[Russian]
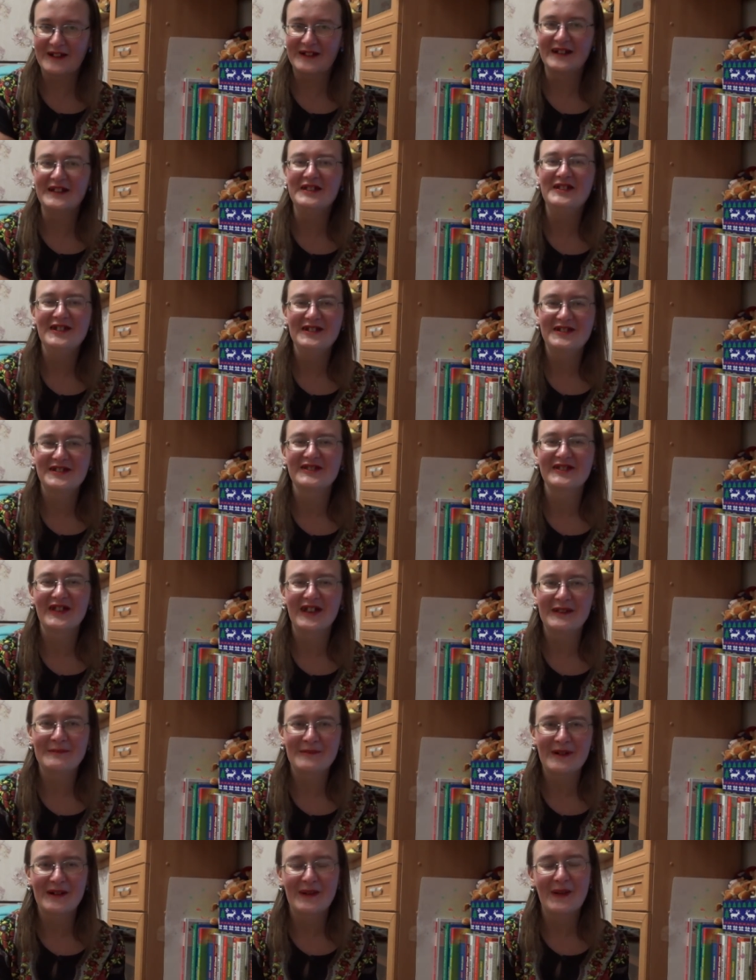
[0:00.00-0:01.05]
ограничено,
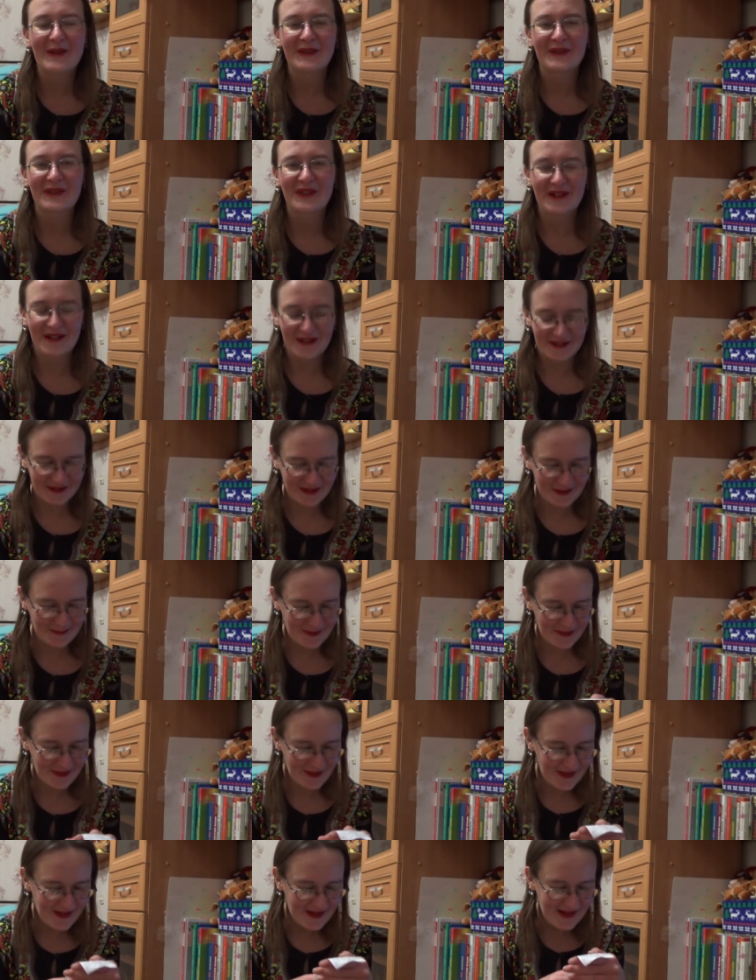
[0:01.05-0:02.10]
ибо зарядки
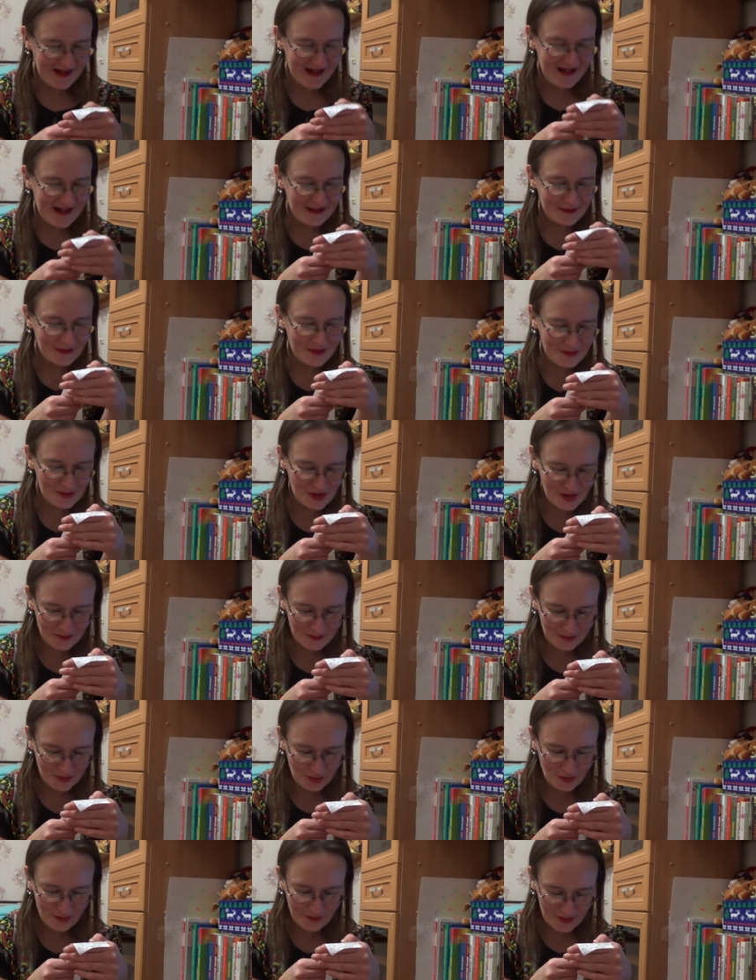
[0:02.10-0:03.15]
мало. В
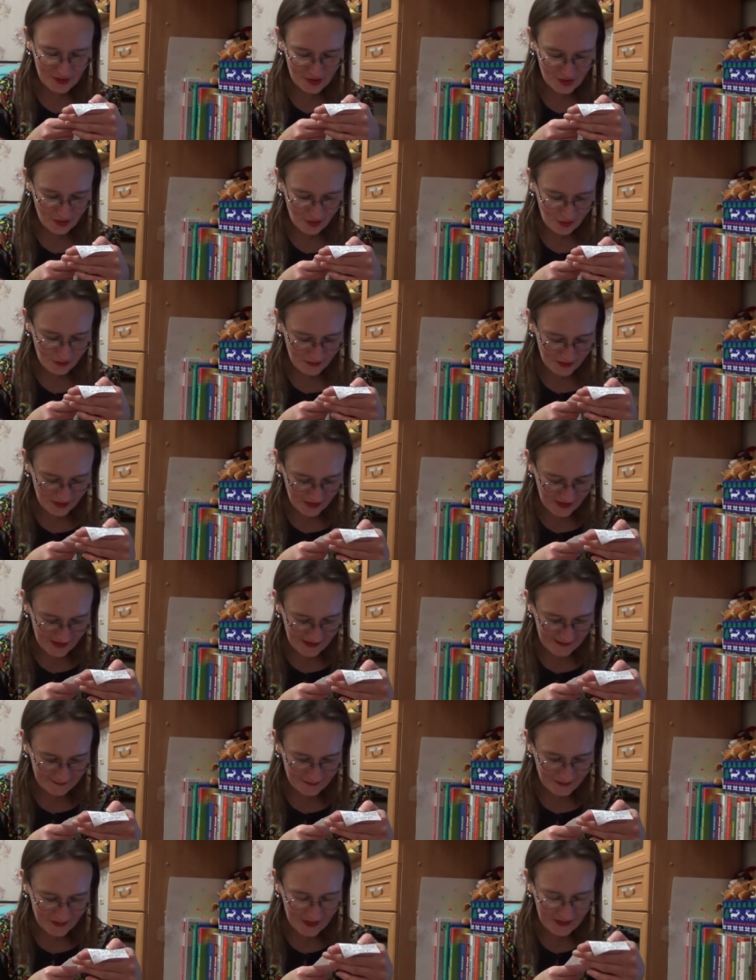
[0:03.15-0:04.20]
общем, все вышло у
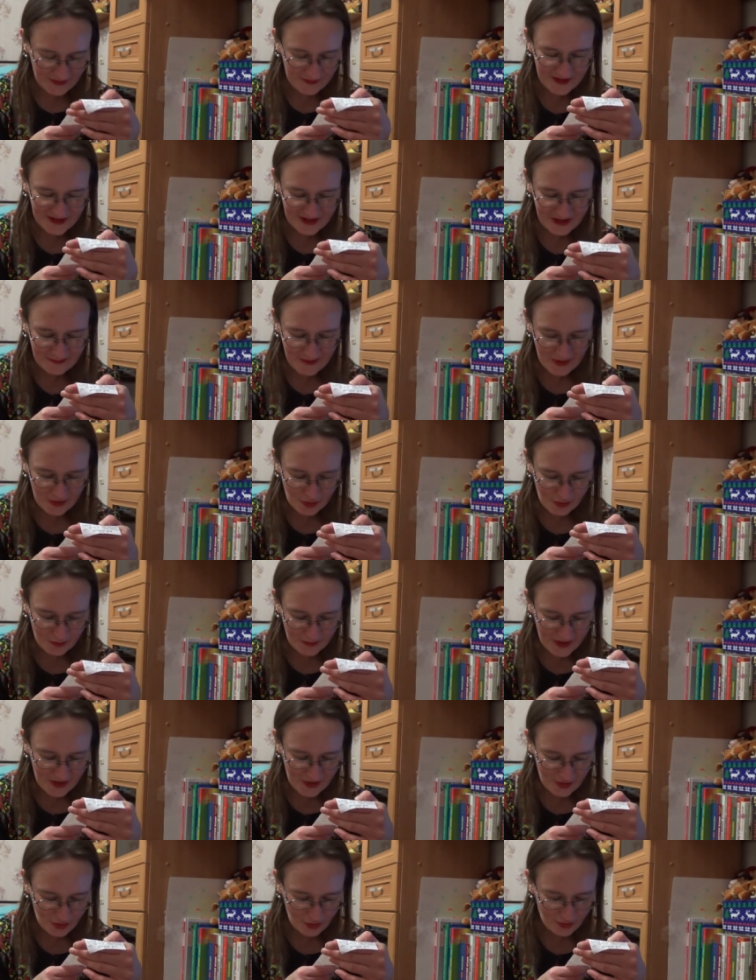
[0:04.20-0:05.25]
меня на 205
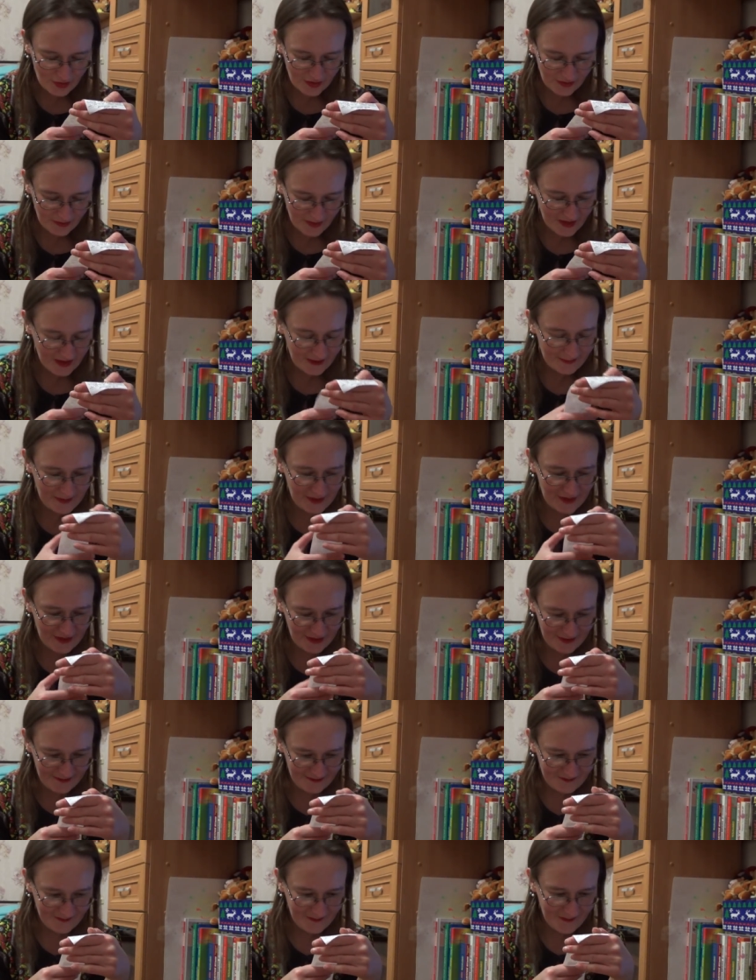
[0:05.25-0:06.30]
рублей 42
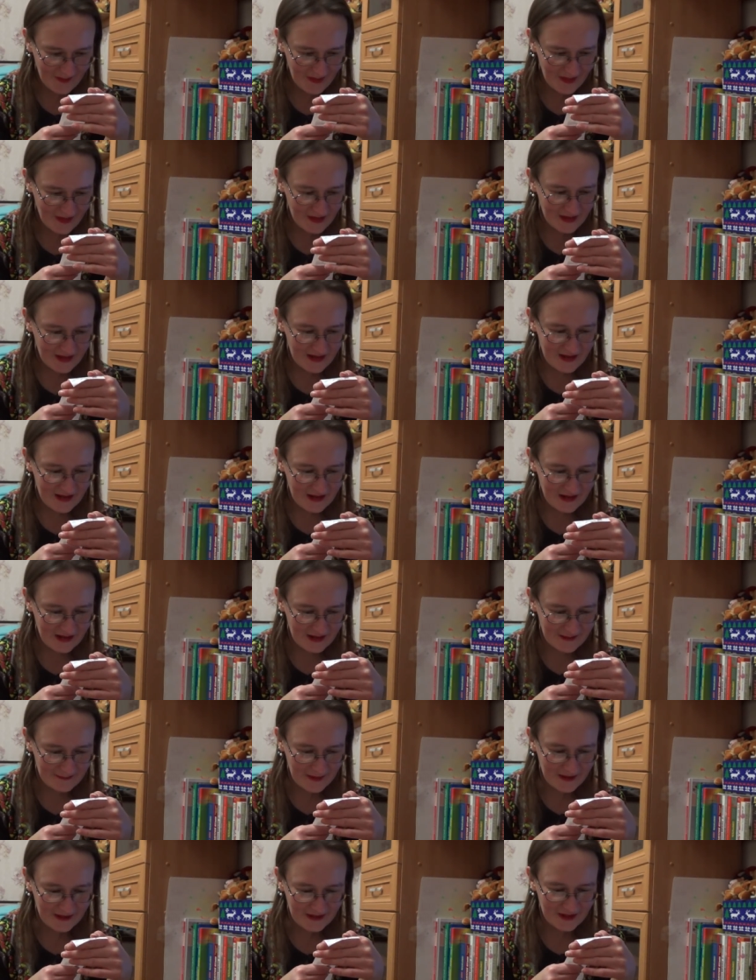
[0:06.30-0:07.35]
копейки.
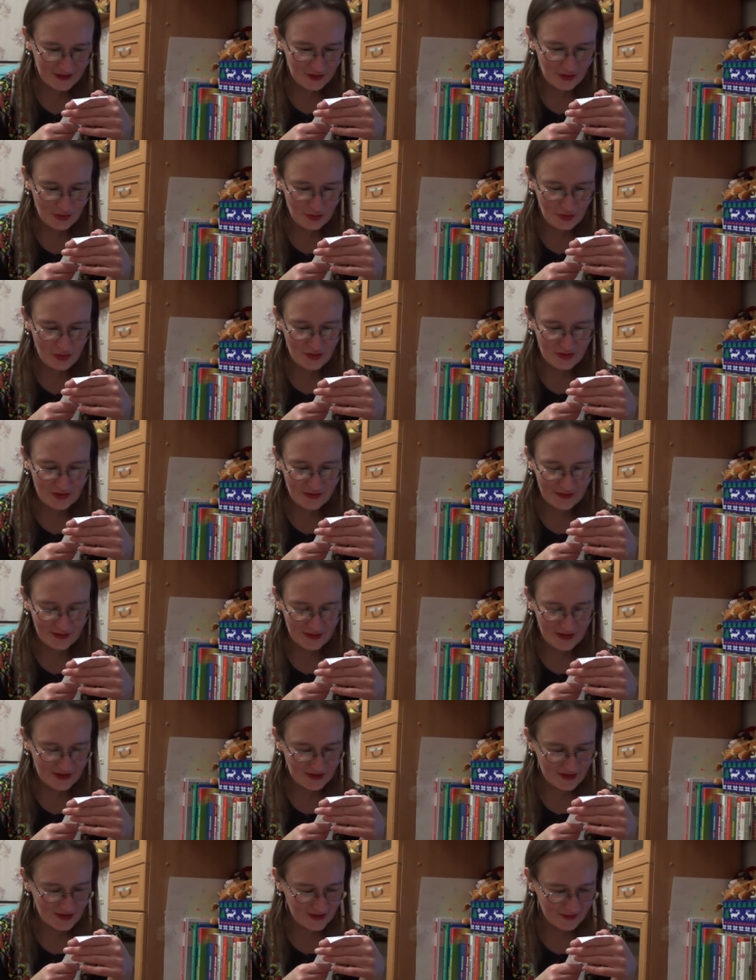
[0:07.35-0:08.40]
А, пакет стоит
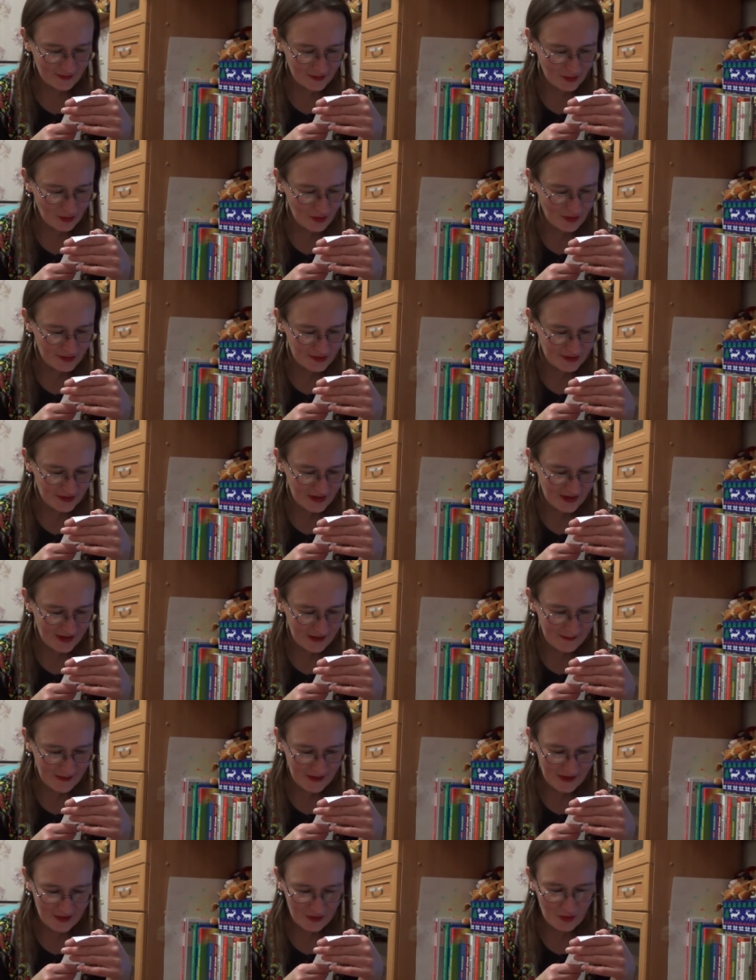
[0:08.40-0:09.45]
19,90,
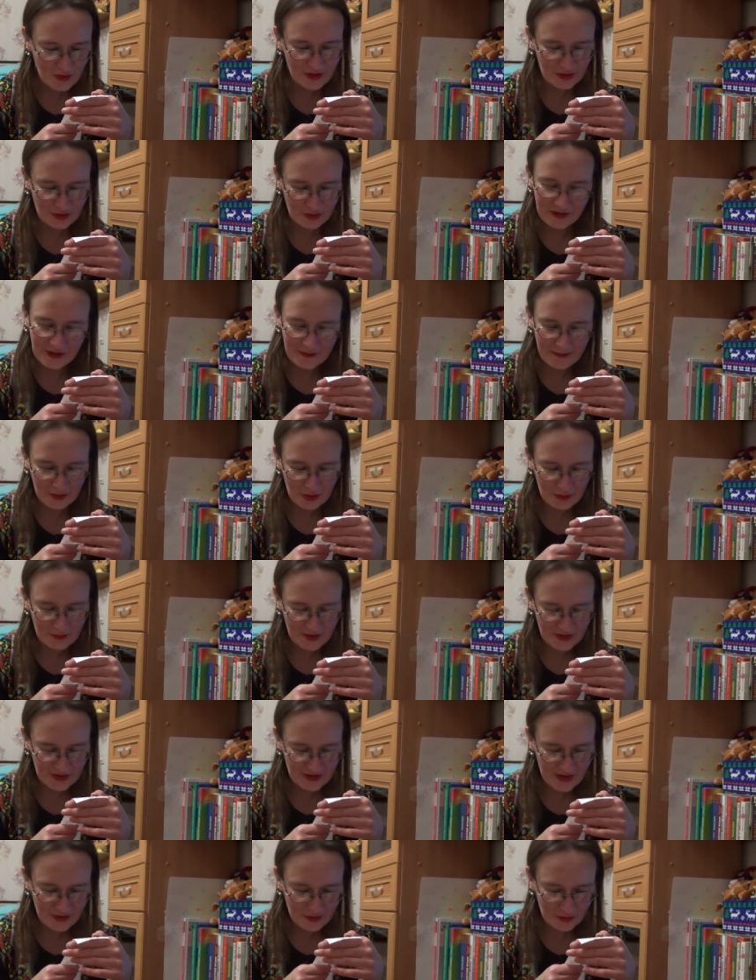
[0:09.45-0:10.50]
молоко, которое я потом
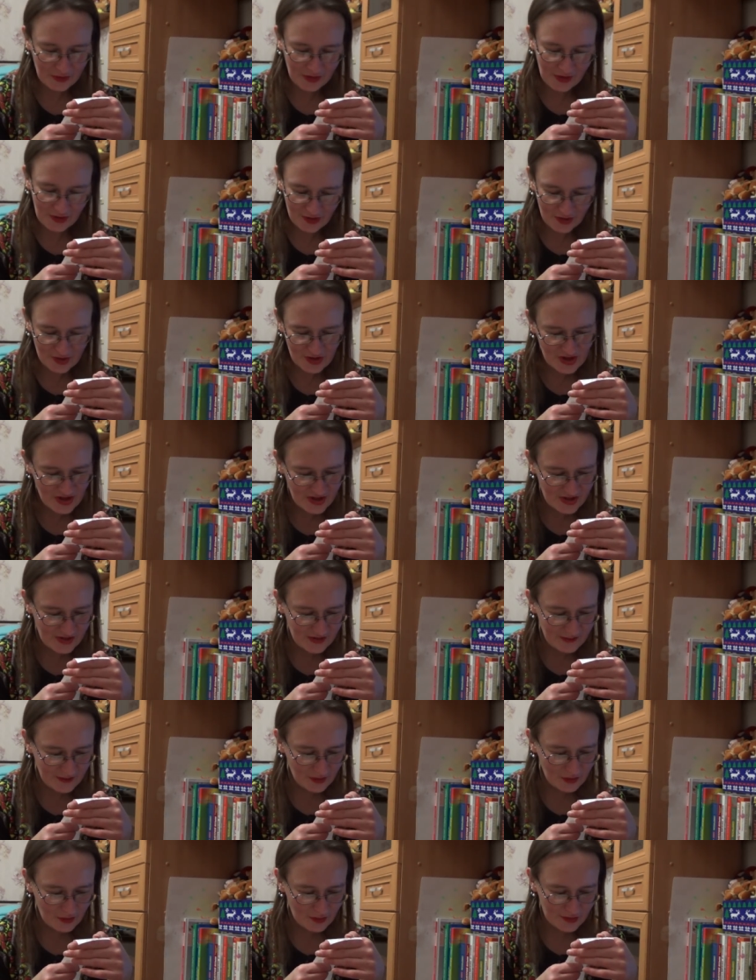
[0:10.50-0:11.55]
достану,
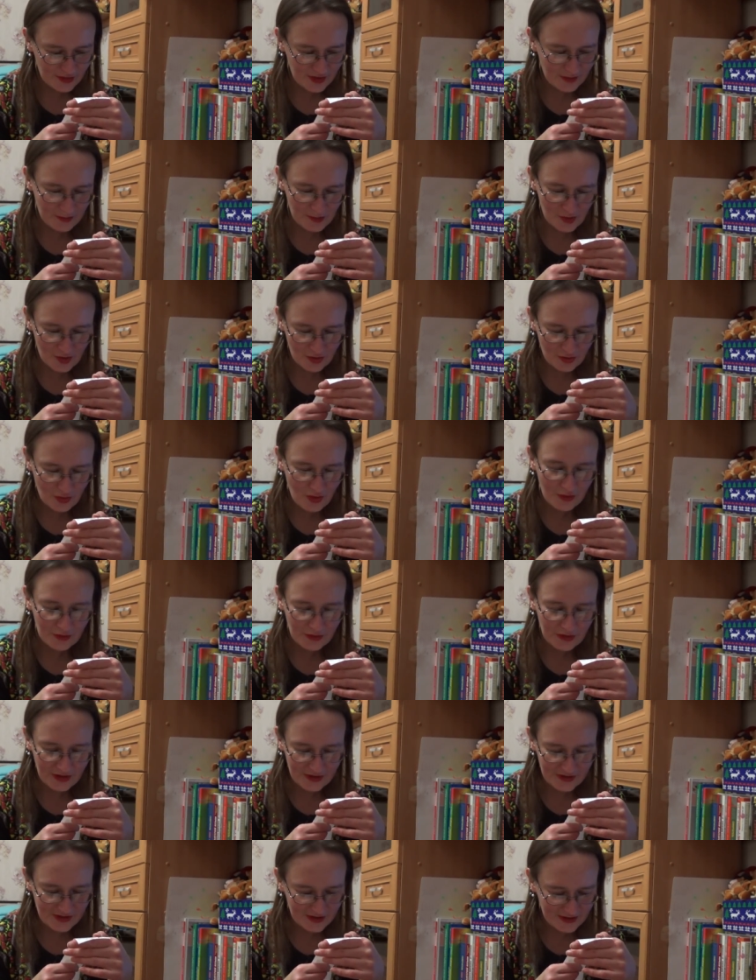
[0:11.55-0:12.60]
36,90, пшено
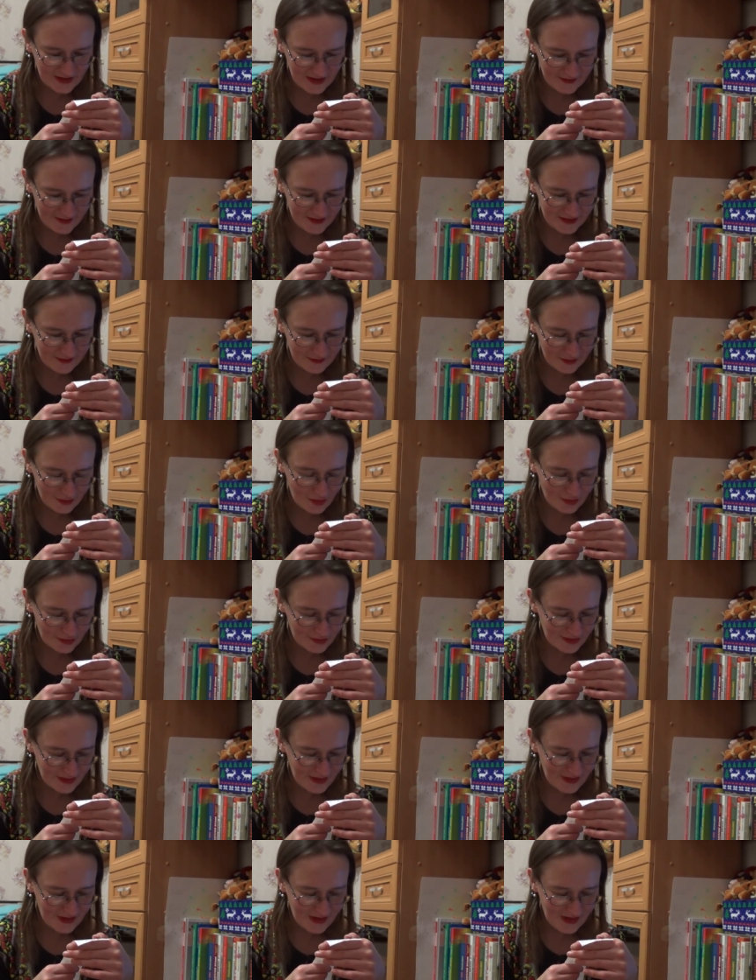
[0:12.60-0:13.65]

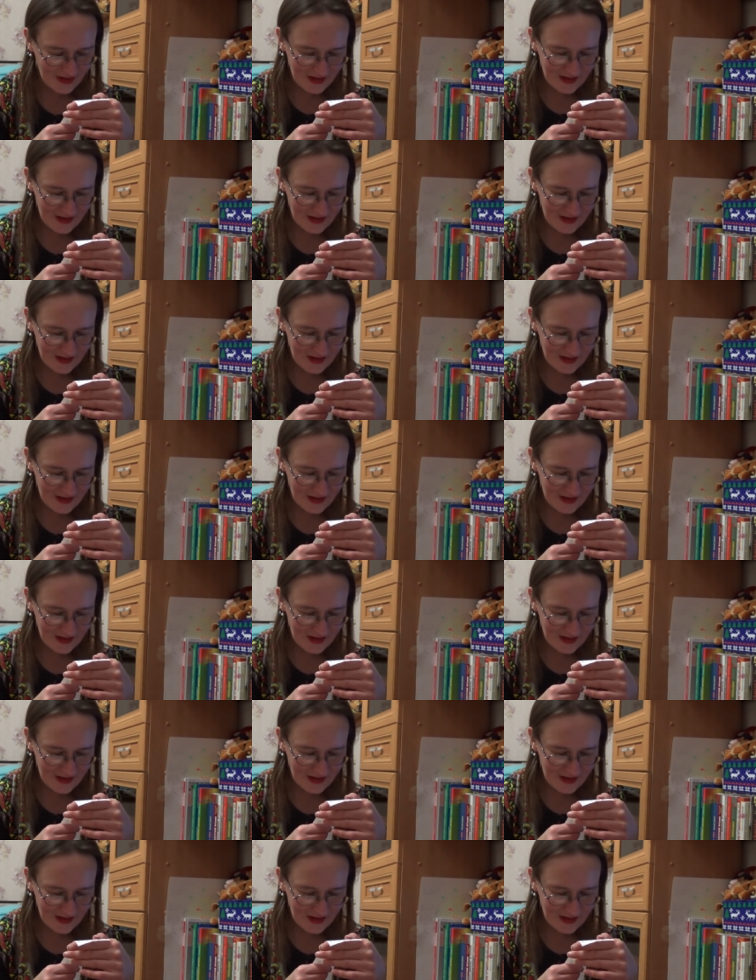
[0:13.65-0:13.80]
39,90,